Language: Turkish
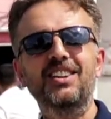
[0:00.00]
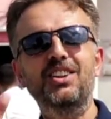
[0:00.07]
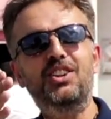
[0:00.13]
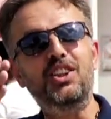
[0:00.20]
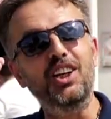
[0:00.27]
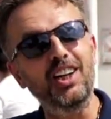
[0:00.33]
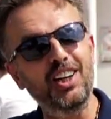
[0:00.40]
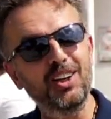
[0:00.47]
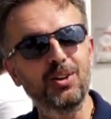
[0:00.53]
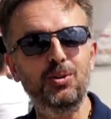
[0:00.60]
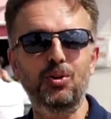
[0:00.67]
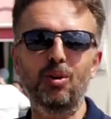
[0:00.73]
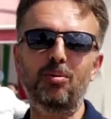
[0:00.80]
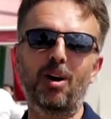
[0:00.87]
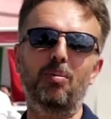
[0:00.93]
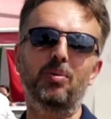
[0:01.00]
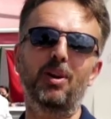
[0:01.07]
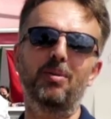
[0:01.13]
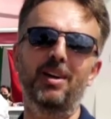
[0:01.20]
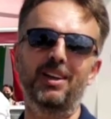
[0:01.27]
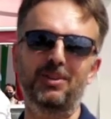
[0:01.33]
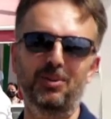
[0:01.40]
İçeri girin diyorum
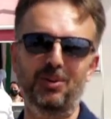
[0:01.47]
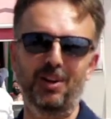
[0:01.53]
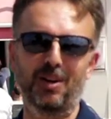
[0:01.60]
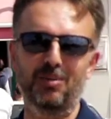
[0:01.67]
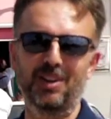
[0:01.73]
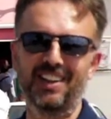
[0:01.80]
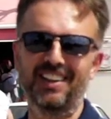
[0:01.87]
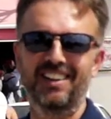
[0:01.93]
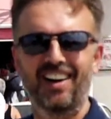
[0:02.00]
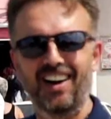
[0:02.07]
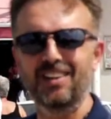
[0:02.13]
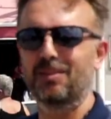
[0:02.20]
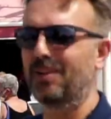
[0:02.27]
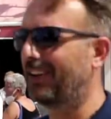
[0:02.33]
kapıda bekliyorlar beni. Hadi